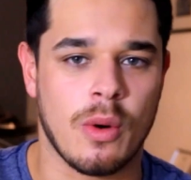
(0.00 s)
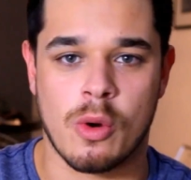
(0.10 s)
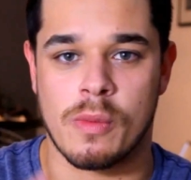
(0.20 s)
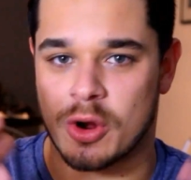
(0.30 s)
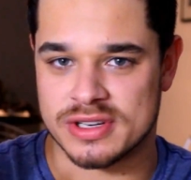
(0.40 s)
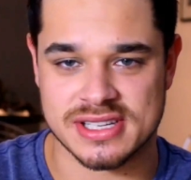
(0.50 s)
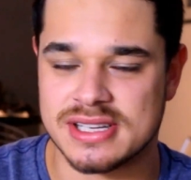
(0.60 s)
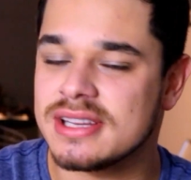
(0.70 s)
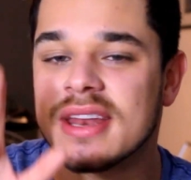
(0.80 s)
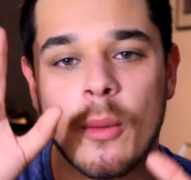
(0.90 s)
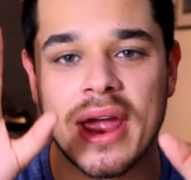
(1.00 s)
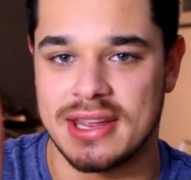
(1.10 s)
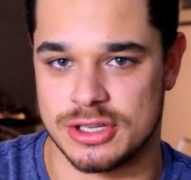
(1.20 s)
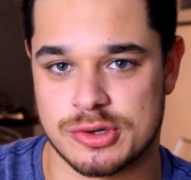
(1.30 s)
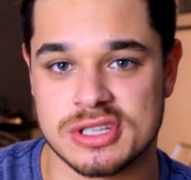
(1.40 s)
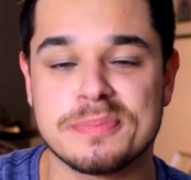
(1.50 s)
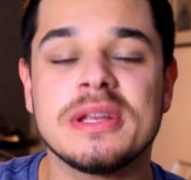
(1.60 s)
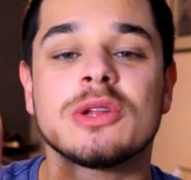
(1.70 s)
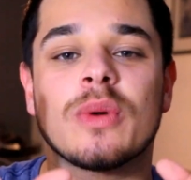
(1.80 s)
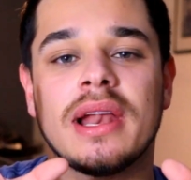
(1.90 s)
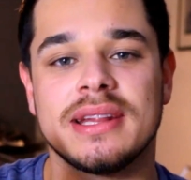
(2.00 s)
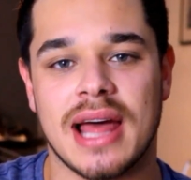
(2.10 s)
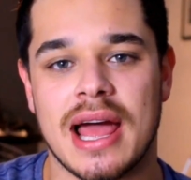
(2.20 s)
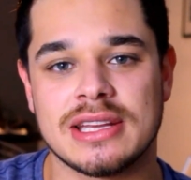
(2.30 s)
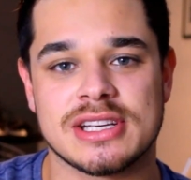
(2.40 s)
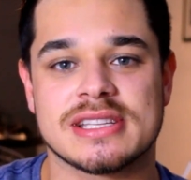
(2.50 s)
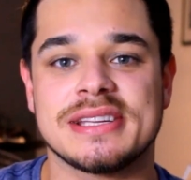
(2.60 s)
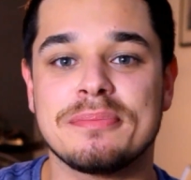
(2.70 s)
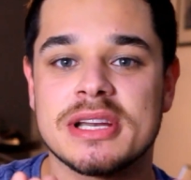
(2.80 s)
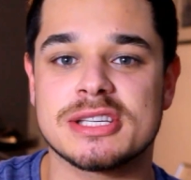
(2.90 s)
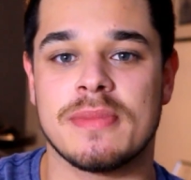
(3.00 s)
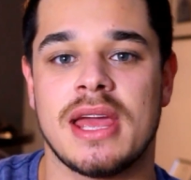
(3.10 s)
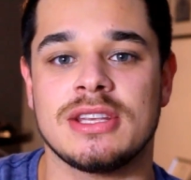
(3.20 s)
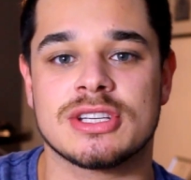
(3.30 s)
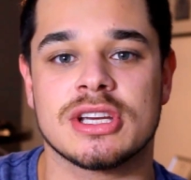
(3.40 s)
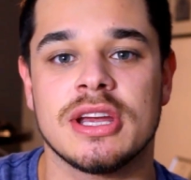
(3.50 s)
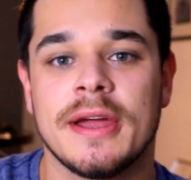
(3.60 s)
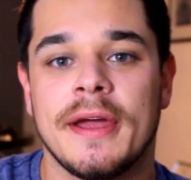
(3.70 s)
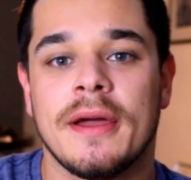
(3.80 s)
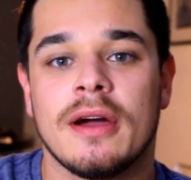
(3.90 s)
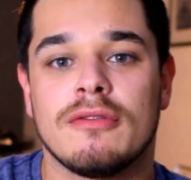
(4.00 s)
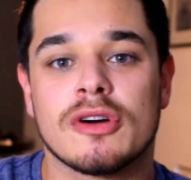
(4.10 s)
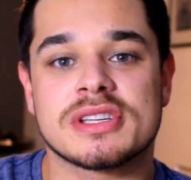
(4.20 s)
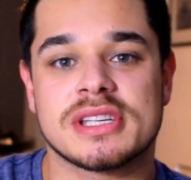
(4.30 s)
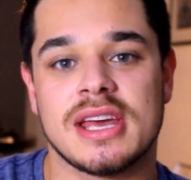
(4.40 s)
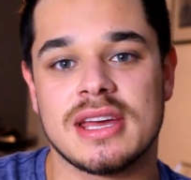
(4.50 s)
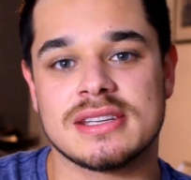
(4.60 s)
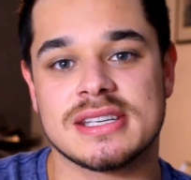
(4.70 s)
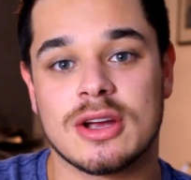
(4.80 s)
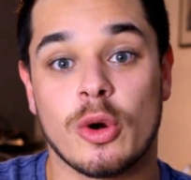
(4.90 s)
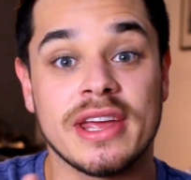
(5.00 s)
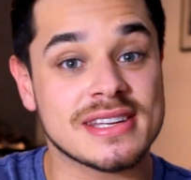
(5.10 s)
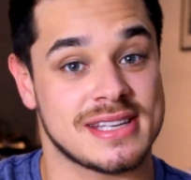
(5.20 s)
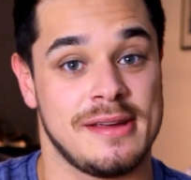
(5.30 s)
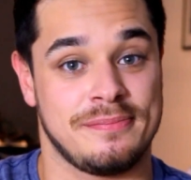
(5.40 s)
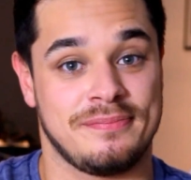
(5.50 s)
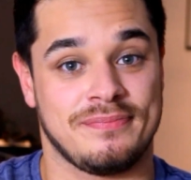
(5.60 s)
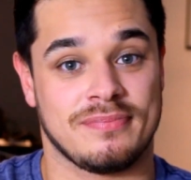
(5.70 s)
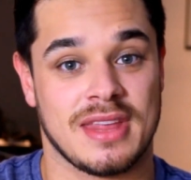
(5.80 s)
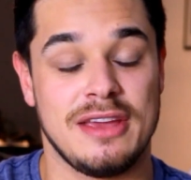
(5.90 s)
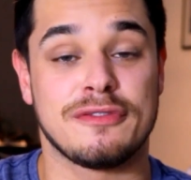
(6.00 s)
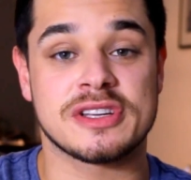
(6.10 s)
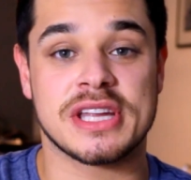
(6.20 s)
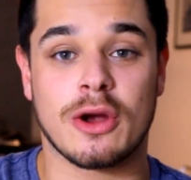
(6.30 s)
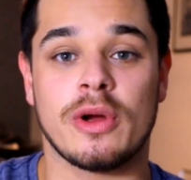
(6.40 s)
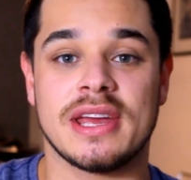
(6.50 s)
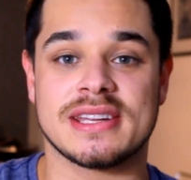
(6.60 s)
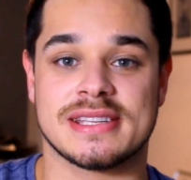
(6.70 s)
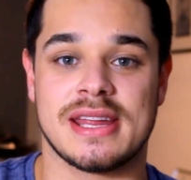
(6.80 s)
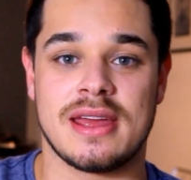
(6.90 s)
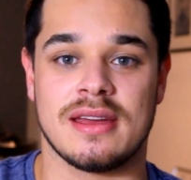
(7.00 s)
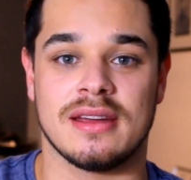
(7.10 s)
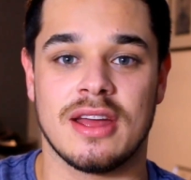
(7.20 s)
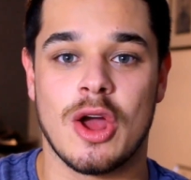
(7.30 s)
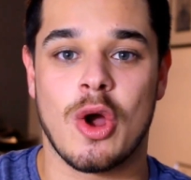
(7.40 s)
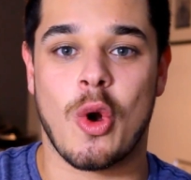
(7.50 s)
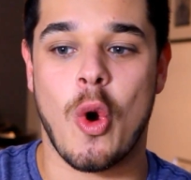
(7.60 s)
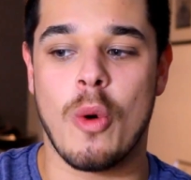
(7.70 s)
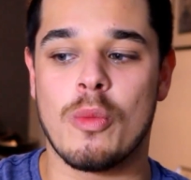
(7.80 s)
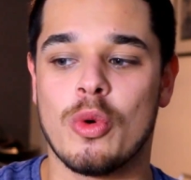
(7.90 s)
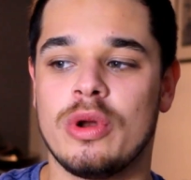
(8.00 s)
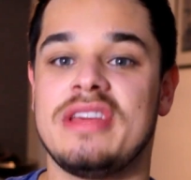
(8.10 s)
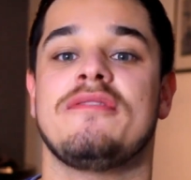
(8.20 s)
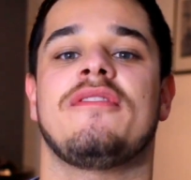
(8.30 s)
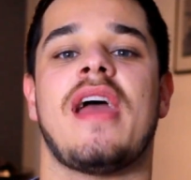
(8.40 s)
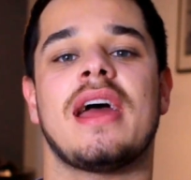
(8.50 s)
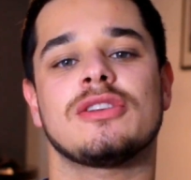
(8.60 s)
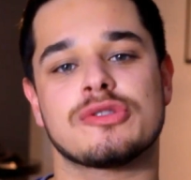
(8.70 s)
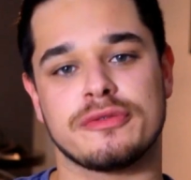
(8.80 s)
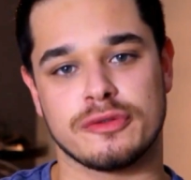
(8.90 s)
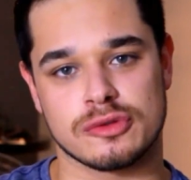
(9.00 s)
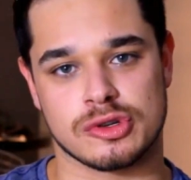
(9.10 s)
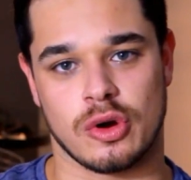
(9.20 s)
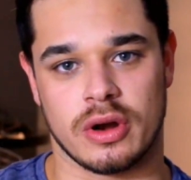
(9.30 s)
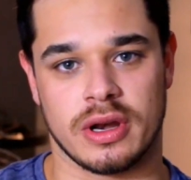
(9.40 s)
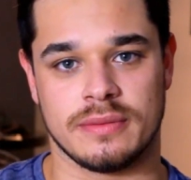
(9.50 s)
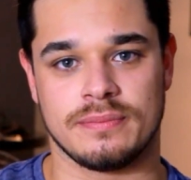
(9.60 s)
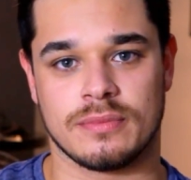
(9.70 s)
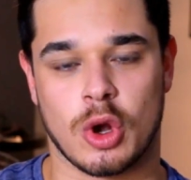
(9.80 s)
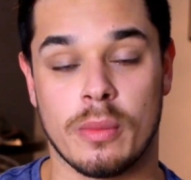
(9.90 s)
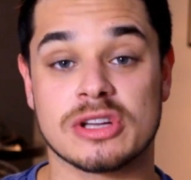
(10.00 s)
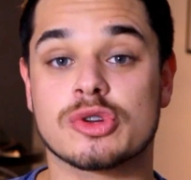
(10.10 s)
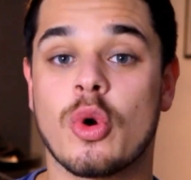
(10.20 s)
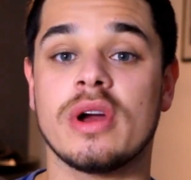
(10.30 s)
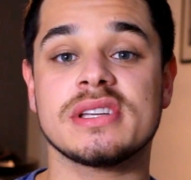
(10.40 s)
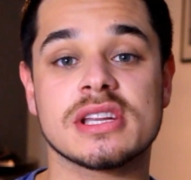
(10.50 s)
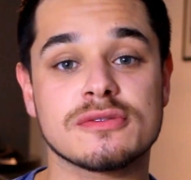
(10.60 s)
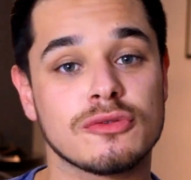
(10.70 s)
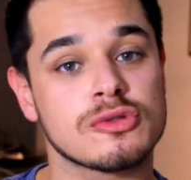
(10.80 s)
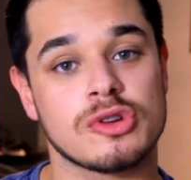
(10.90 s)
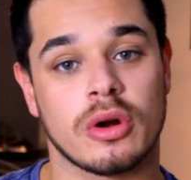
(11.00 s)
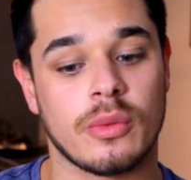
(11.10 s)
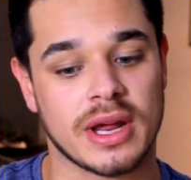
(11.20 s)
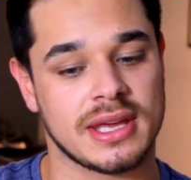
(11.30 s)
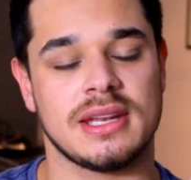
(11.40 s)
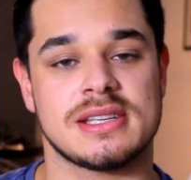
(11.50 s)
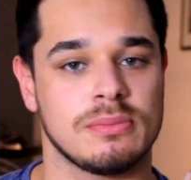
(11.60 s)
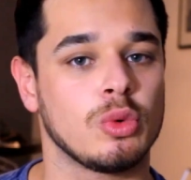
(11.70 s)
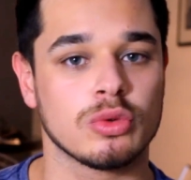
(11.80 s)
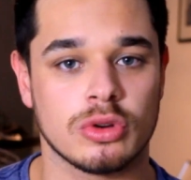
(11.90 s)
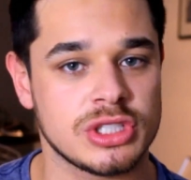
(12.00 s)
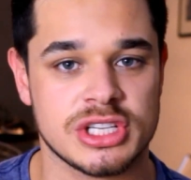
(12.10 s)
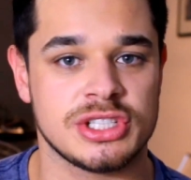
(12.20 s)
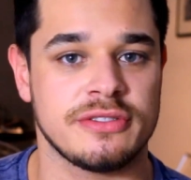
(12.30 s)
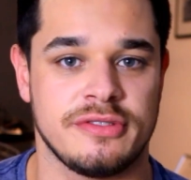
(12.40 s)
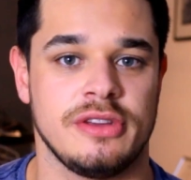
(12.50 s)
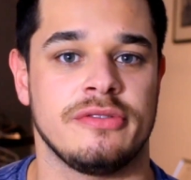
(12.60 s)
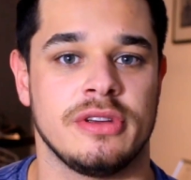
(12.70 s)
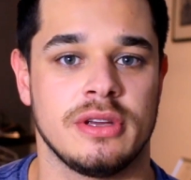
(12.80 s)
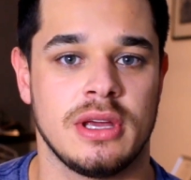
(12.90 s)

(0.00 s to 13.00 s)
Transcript: ou alguma coisa assim, não é isso. Espiritualidade é simplesmente você se conhecer. E você conhecer como o universo funciona, como as coisas funcionam aqui nesse mundo onde a gente vive.